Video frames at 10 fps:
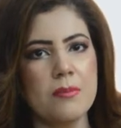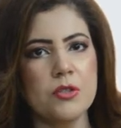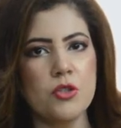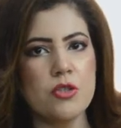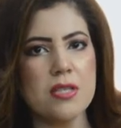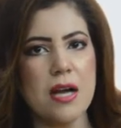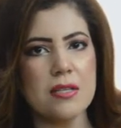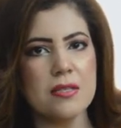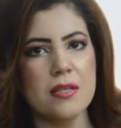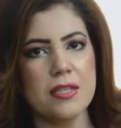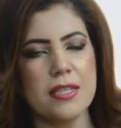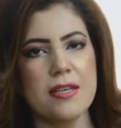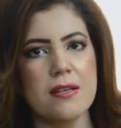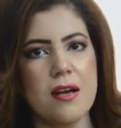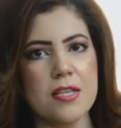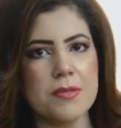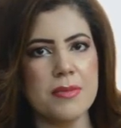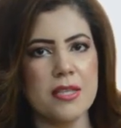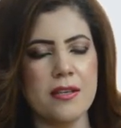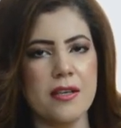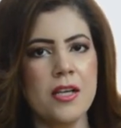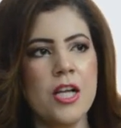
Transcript: हम दोनों साथ साथ एक ही क्लास में थे